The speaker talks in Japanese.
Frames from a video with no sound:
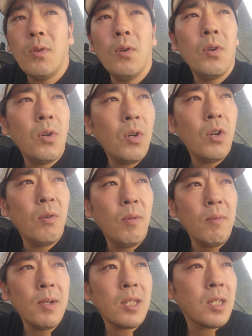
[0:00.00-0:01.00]
と思
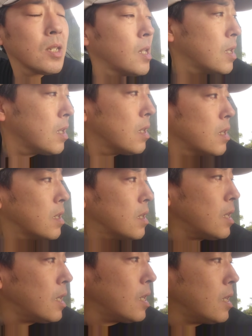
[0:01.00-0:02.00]
います
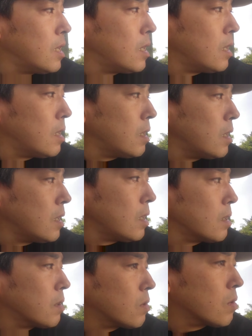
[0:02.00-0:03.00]

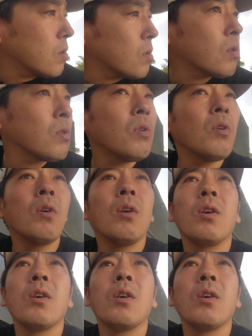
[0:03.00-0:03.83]
えー、っと